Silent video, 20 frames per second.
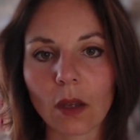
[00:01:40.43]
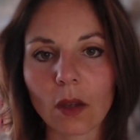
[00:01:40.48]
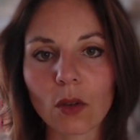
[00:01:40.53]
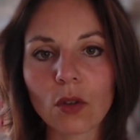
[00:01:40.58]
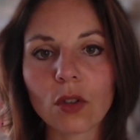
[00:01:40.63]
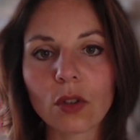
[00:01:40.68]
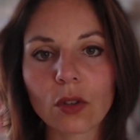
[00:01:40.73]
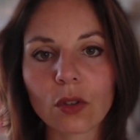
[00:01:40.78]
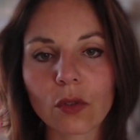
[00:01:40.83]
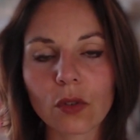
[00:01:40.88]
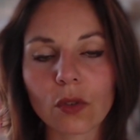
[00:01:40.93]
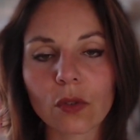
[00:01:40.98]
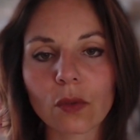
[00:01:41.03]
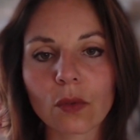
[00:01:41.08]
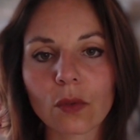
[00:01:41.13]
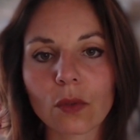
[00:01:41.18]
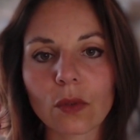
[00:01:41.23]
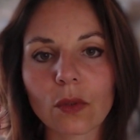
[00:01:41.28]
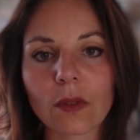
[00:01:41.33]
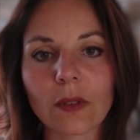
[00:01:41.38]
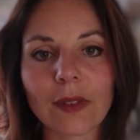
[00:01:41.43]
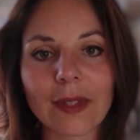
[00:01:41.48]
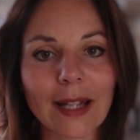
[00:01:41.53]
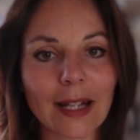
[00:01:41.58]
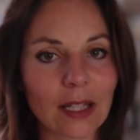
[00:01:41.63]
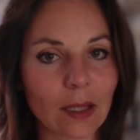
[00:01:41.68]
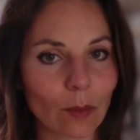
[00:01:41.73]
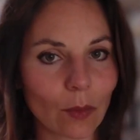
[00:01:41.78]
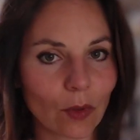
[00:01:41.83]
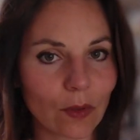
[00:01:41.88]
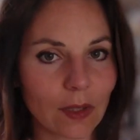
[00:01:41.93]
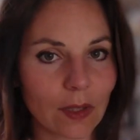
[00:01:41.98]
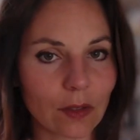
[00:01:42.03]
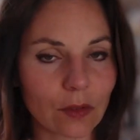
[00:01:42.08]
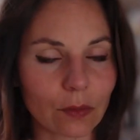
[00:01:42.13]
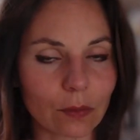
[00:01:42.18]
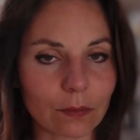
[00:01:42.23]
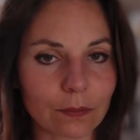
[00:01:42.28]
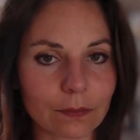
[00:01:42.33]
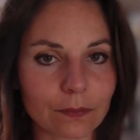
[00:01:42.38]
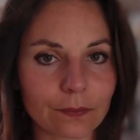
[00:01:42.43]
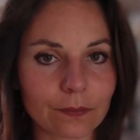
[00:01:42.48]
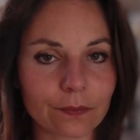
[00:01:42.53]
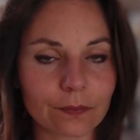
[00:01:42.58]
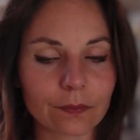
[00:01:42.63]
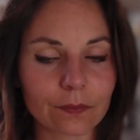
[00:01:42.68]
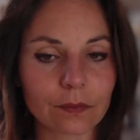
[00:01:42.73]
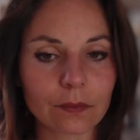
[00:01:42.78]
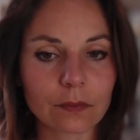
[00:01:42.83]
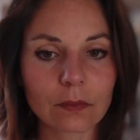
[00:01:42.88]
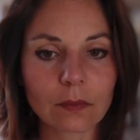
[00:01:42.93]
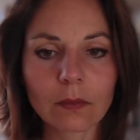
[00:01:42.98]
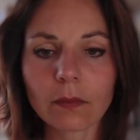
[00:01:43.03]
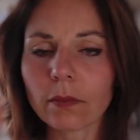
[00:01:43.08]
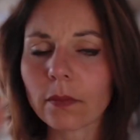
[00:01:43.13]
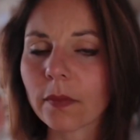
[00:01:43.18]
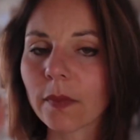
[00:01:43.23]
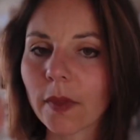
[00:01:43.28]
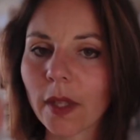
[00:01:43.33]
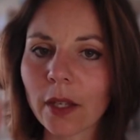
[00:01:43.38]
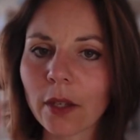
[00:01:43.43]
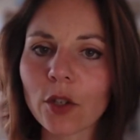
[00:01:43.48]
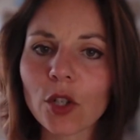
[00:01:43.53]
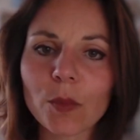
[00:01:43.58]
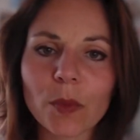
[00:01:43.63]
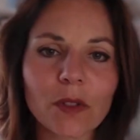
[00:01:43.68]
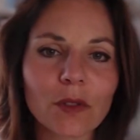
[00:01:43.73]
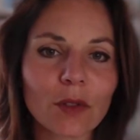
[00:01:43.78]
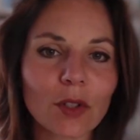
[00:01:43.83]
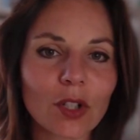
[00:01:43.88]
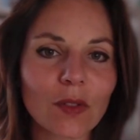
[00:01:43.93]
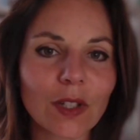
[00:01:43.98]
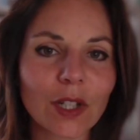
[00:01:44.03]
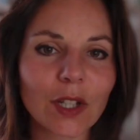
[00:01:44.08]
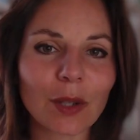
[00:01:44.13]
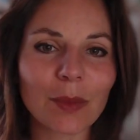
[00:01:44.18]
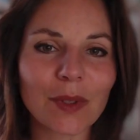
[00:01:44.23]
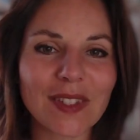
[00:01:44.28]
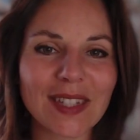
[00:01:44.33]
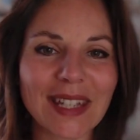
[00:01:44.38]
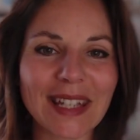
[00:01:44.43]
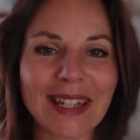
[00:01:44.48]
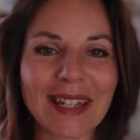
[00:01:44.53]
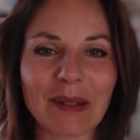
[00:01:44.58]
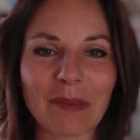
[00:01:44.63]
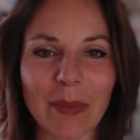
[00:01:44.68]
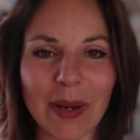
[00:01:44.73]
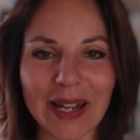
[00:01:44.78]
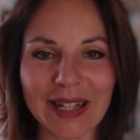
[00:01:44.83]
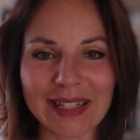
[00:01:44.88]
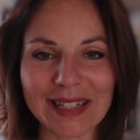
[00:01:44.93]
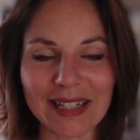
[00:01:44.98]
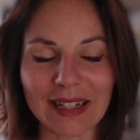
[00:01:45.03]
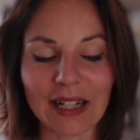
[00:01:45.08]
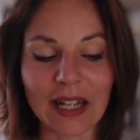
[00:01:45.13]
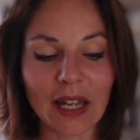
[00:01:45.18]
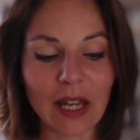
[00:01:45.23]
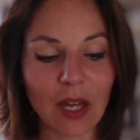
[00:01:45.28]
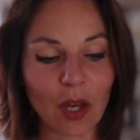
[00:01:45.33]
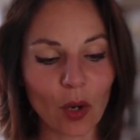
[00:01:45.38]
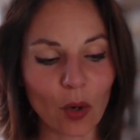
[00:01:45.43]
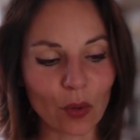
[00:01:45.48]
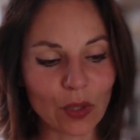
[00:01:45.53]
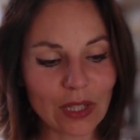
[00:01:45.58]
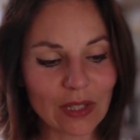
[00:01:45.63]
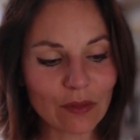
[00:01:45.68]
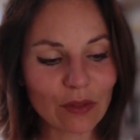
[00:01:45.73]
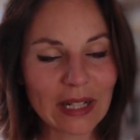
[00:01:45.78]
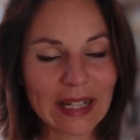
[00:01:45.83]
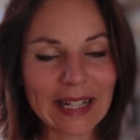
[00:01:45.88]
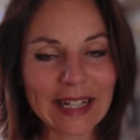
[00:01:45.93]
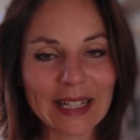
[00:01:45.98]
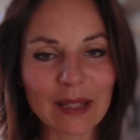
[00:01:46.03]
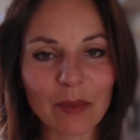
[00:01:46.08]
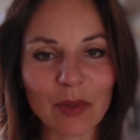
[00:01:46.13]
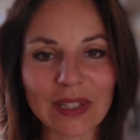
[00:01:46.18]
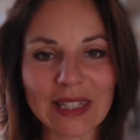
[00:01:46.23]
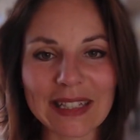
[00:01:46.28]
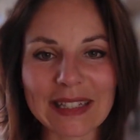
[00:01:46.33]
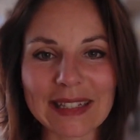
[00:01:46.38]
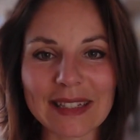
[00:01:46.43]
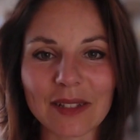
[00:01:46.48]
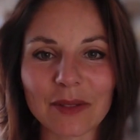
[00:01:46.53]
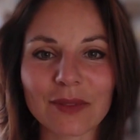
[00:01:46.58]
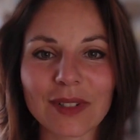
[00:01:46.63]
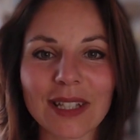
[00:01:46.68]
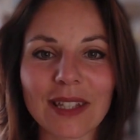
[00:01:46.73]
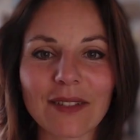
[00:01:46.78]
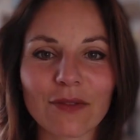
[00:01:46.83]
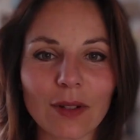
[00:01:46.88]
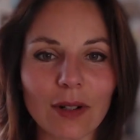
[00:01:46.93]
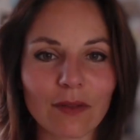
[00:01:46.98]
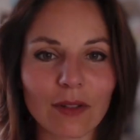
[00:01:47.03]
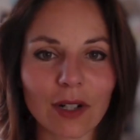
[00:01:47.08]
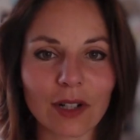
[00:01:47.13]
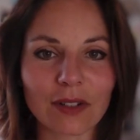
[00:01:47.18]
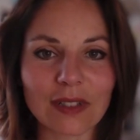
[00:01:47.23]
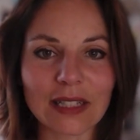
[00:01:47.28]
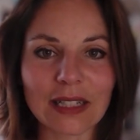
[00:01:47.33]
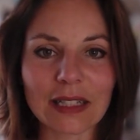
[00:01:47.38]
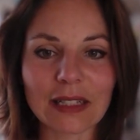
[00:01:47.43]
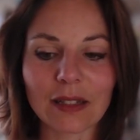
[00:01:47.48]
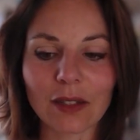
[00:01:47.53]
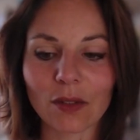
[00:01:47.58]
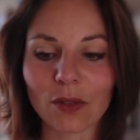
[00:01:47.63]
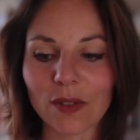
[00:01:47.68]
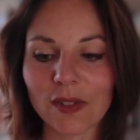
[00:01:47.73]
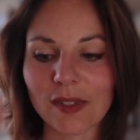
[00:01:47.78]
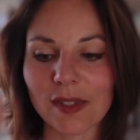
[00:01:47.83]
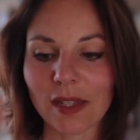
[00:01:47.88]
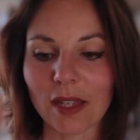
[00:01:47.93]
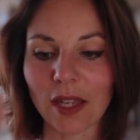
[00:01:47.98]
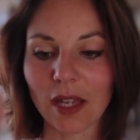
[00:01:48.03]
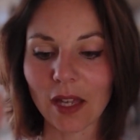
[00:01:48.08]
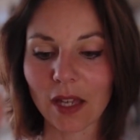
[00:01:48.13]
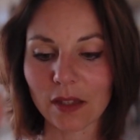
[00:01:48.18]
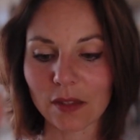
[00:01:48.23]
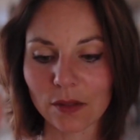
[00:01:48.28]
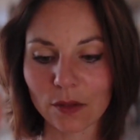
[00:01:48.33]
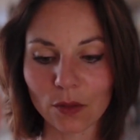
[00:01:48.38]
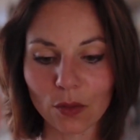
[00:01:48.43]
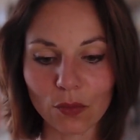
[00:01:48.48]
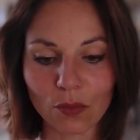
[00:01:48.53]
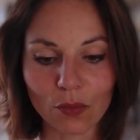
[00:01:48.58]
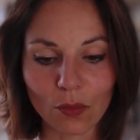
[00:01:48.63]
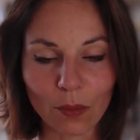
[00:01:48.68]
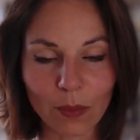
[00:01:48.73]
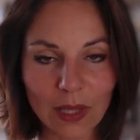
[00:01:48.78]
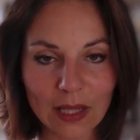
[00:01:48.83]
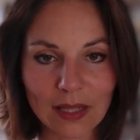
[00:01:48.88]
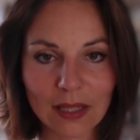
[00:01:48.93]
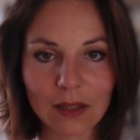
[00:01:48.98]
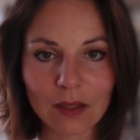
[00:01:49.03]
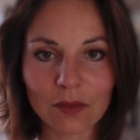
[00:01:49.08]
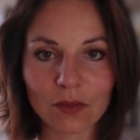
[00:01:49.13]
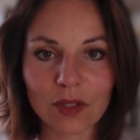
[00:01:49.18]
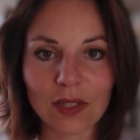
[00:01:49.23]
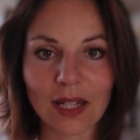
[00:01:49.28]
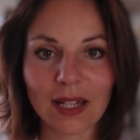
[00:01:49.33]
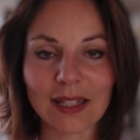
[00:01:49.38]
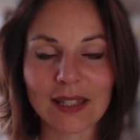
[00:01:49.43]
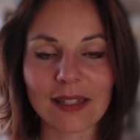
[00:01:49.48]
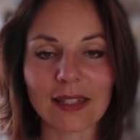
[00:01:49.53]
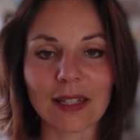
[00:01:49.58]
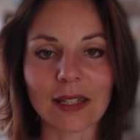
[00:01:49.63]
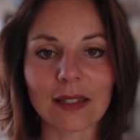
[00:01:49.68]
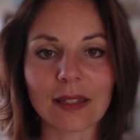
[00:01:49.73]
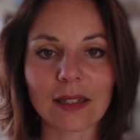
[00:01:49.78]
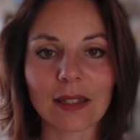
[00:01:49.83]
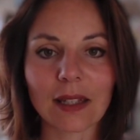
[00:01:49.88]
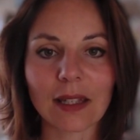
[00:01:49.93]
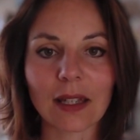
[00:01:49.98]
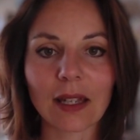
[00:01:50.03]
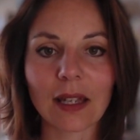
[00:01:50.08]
une notion d'alimentation. D'ailleurs, je pense que je vais commencer par ça. Au niveau de l'alimentation, il faut avoir en tête que c'est ce que vous mettez dans votre assiette